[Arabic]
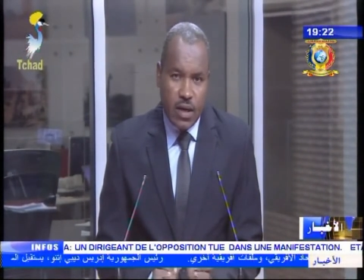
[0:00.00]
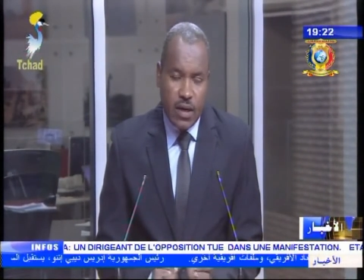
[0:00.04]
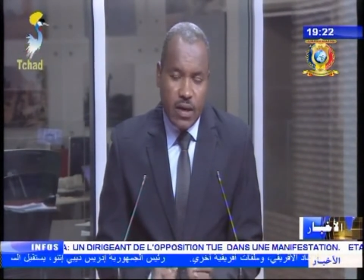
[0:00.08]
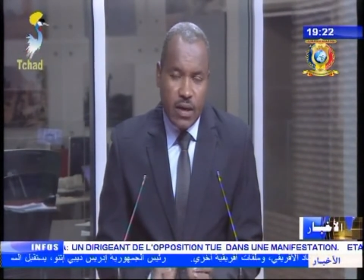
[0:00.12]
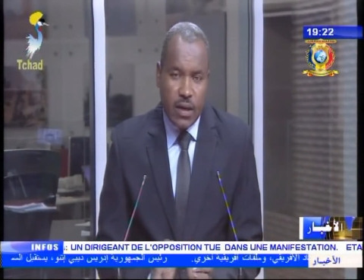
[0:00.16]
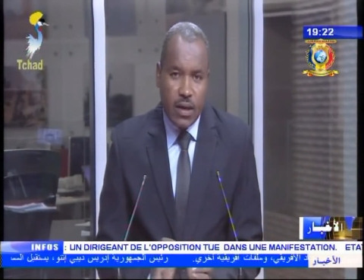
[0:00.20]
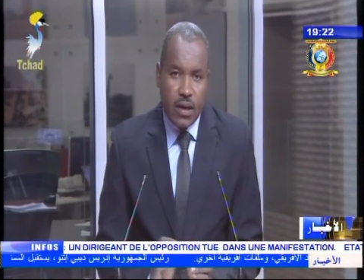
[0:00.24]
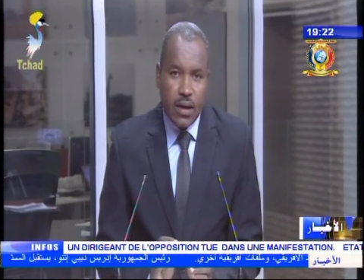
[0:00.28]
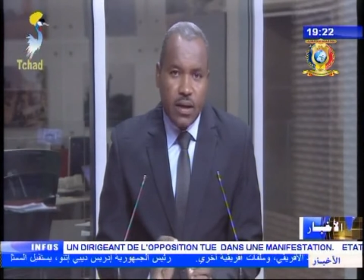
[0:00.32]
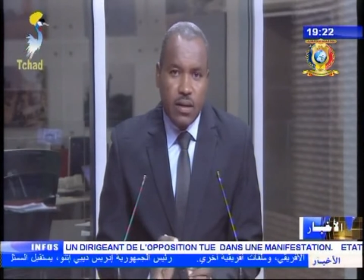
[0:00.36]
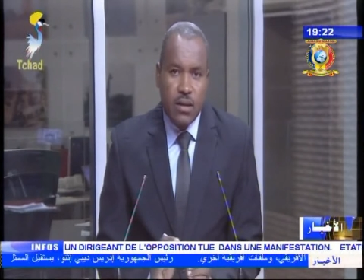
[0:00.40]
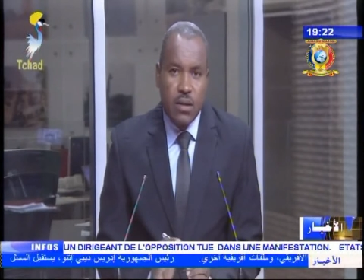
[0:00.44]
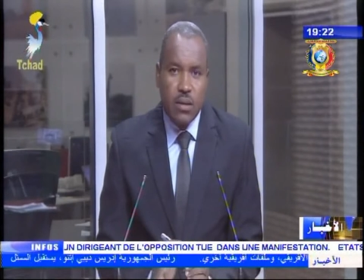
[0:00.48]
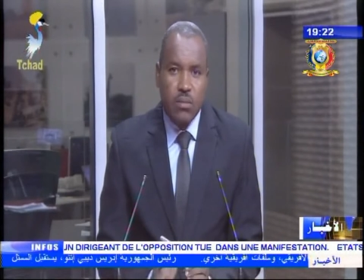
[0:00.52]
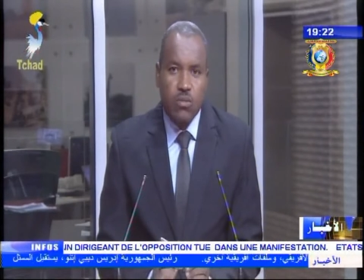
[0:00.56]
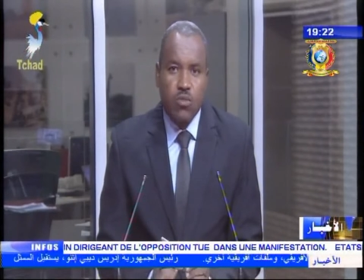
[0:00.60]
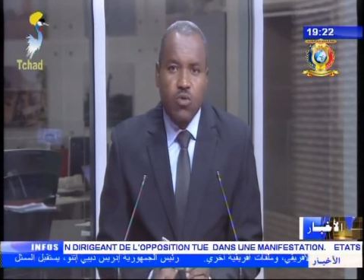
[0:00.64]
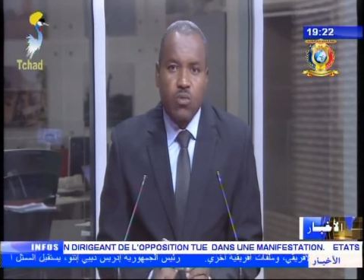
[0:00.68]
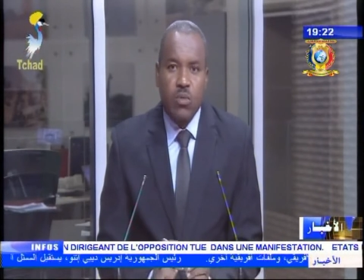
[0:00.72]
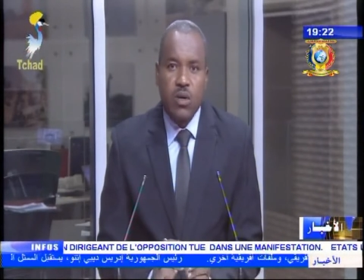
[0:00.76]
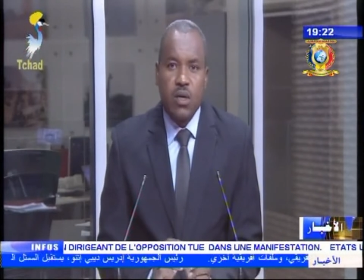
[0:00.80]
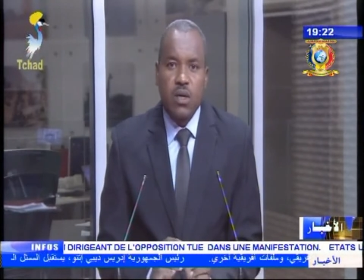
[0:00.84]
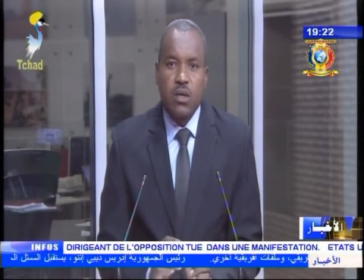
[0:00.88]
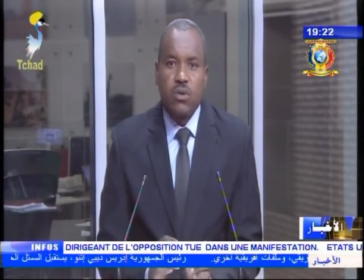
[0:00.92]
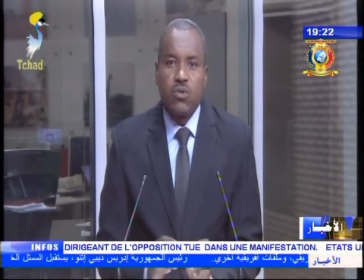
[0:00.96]
القدم
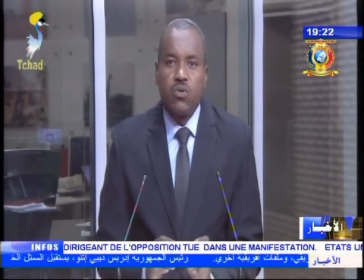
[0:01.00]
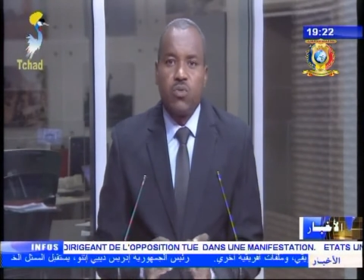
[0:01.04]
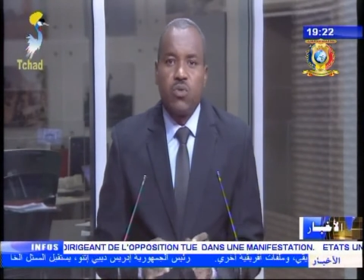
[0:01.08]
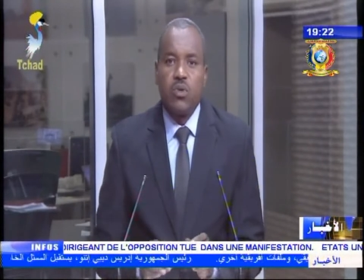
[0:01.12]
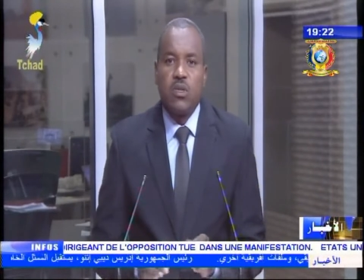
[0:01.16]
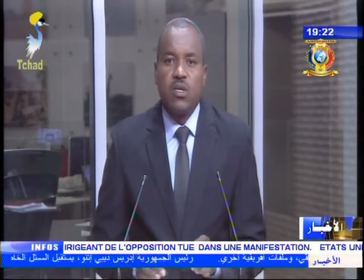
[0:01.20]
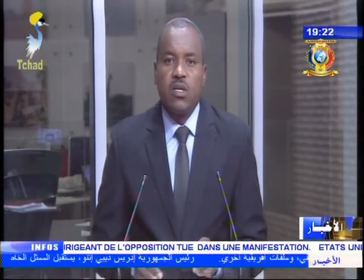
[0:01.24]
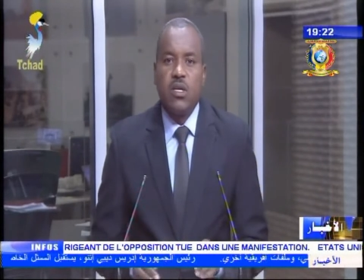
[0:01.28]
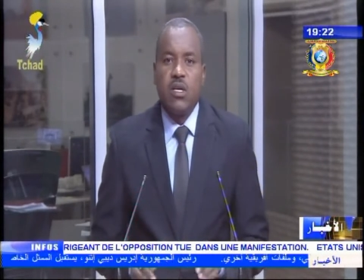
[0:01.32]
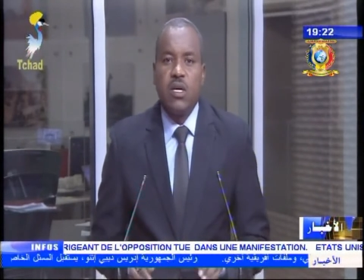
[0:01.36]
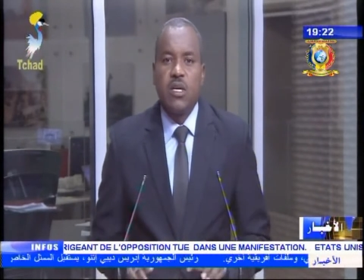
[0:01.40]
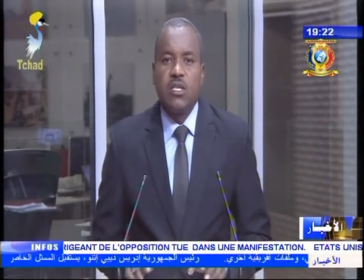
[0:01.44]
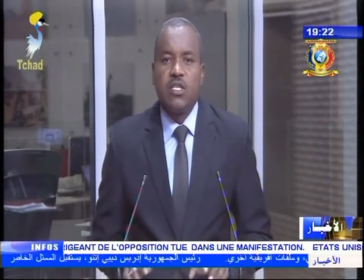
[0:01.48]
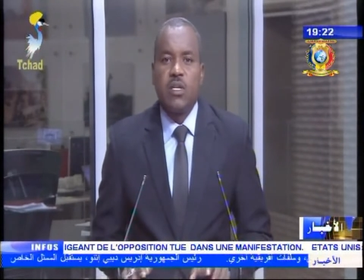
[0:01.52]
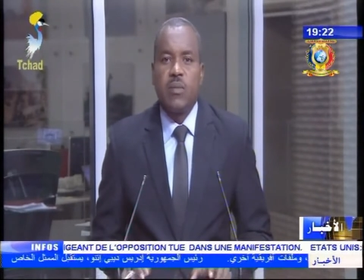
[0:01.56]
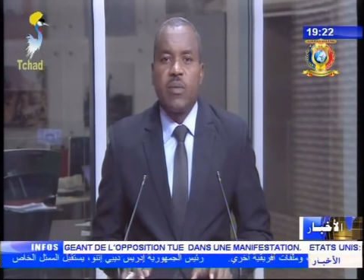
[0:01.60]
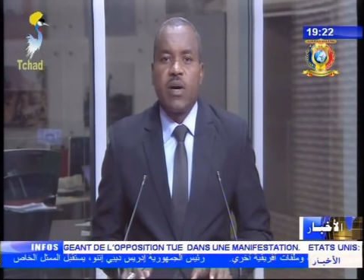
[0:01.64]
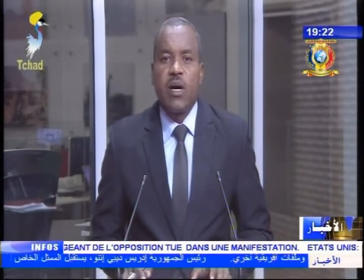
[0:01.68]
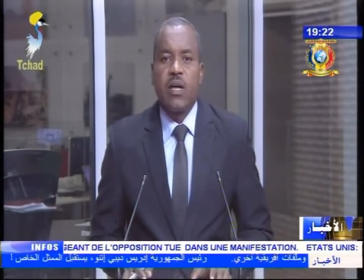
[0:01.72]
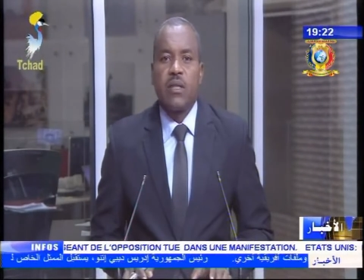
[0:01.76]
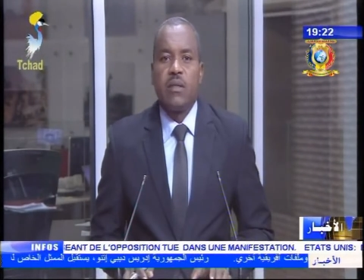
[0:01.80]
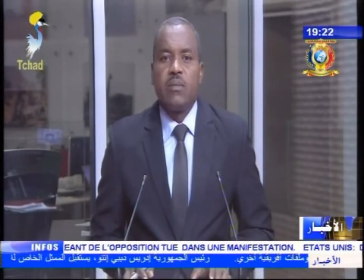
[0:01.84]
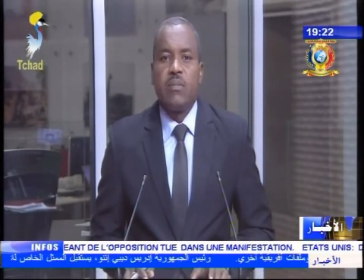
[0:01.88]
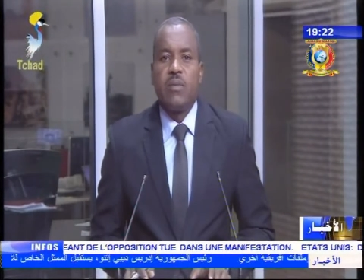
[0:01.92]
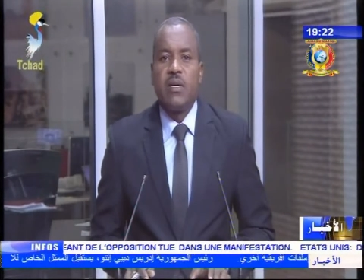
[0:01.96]
مباراة ودية جمعت